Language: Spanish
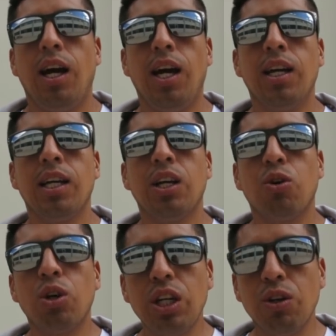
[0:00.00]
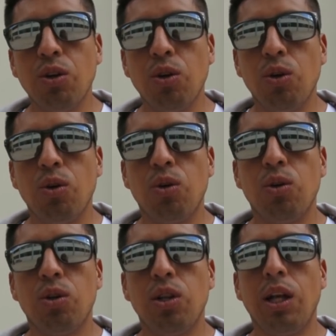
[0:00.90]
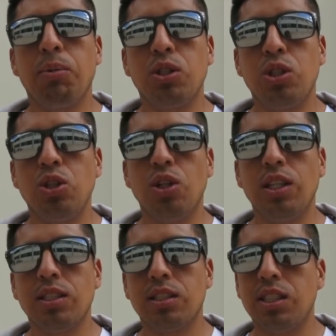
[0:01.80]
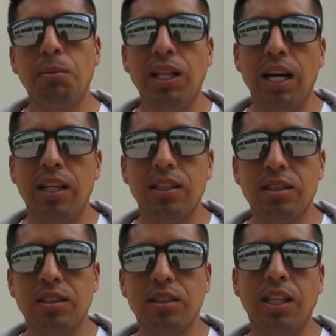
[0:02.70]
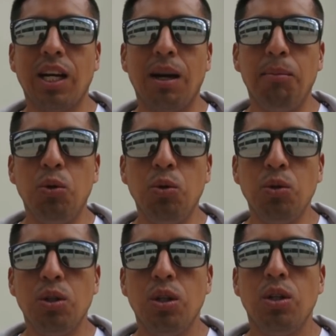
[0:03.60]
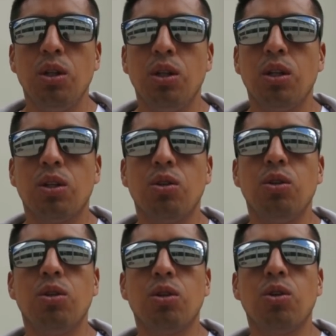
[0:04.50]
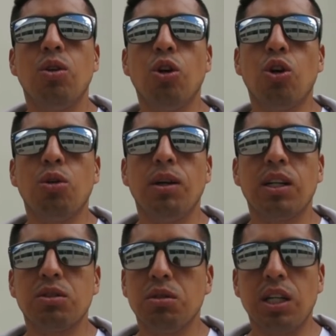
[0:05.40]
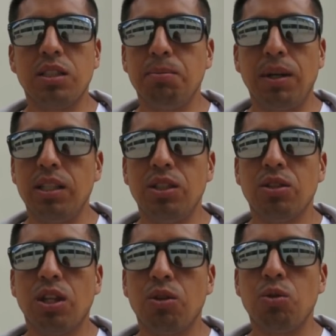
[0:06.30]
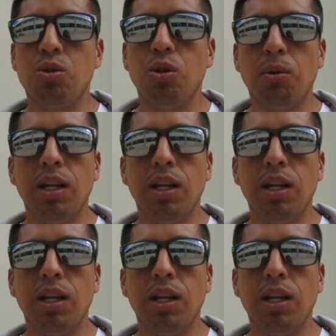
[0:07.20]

han escogido las posiciones similares. Está Cambú con, Córdoba, que son casi parecidos a los cuchillo